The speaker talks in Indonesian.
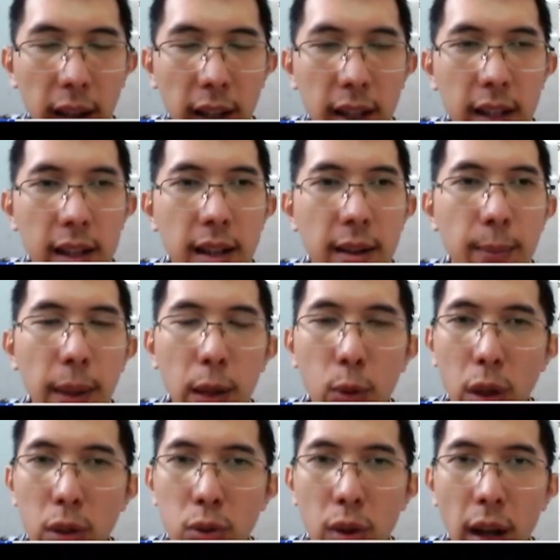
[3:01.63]
ini
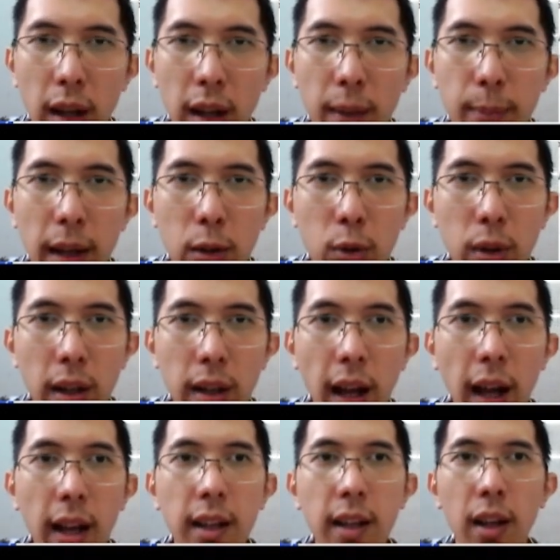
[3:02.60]
Bitcoin juga akan melakukan
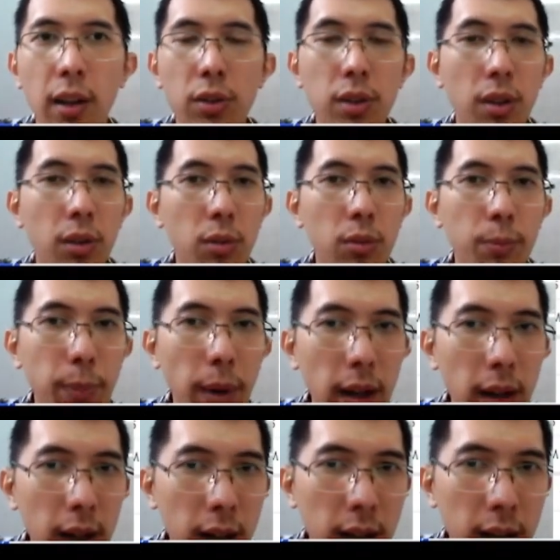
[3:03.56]
hal yang
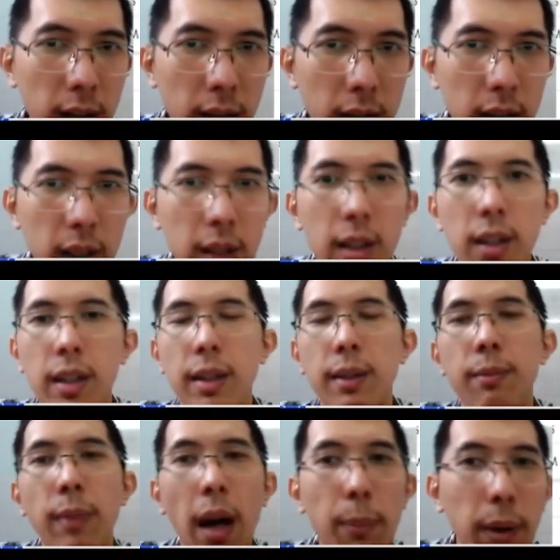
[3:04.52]
serupa?
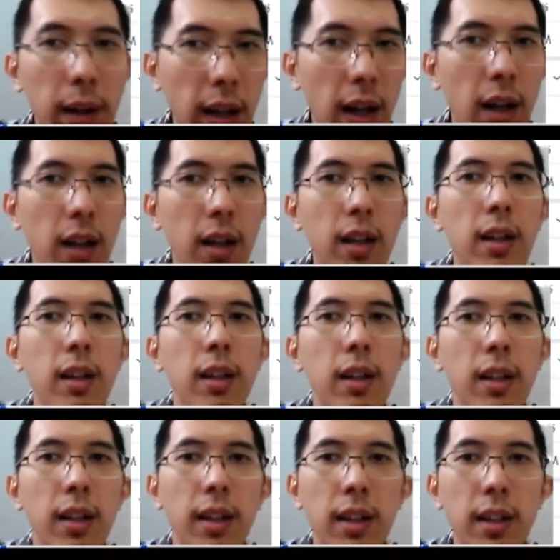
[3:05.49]
Apakah
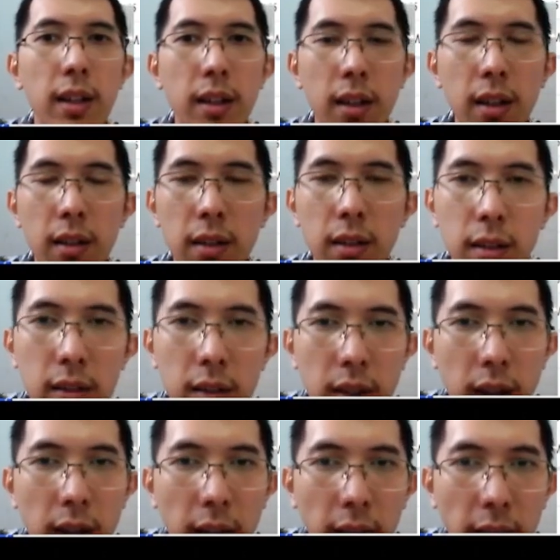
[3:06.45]
eh,
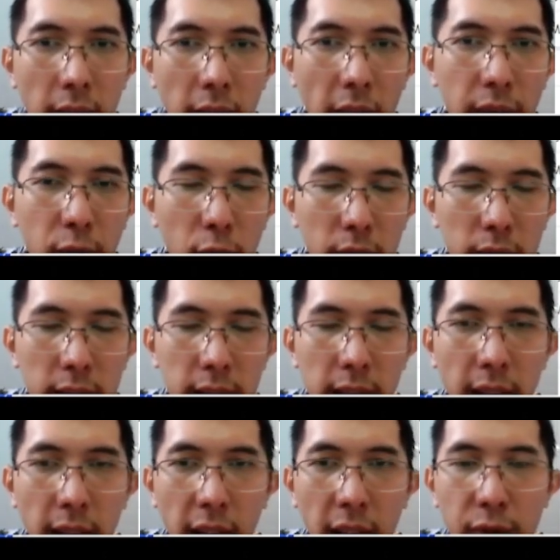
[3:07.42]

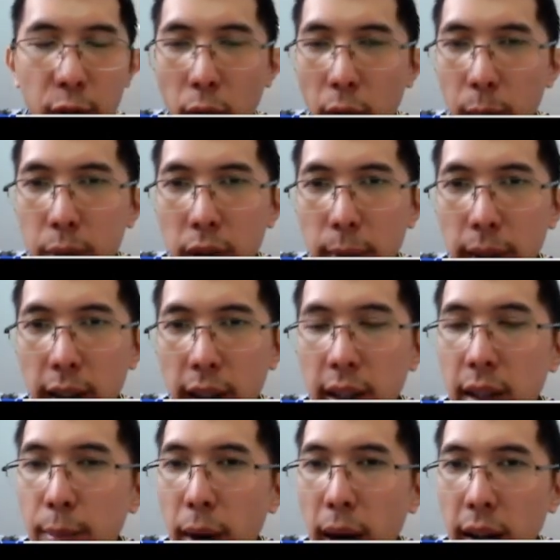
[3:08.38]
ketika FOMC
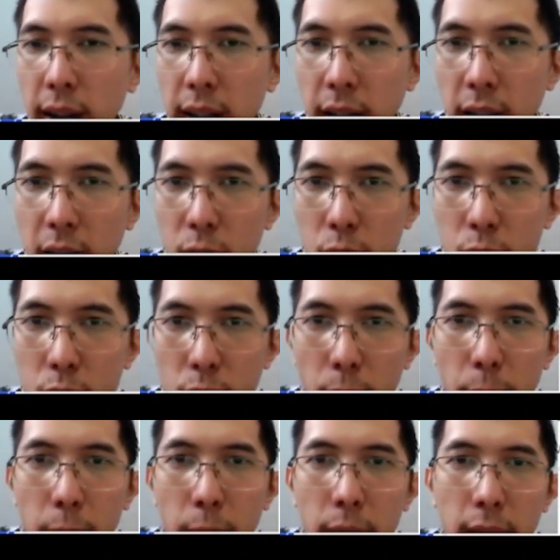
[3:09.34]
meeting kemarin
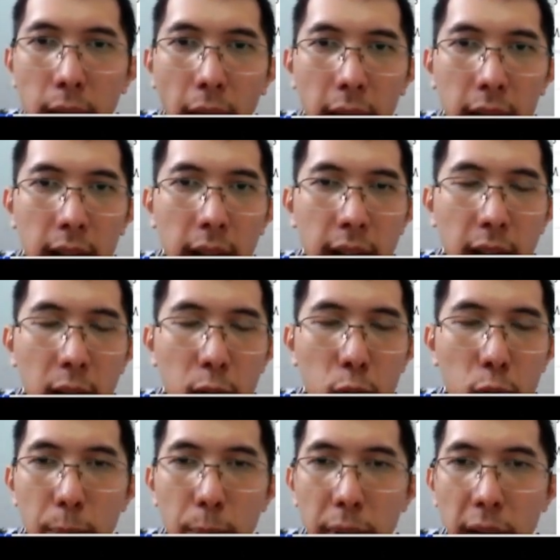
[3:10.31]
itu harganya
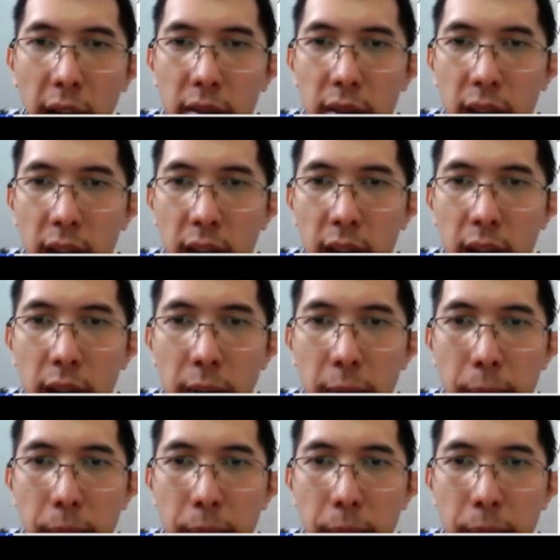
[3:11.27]
sudah price in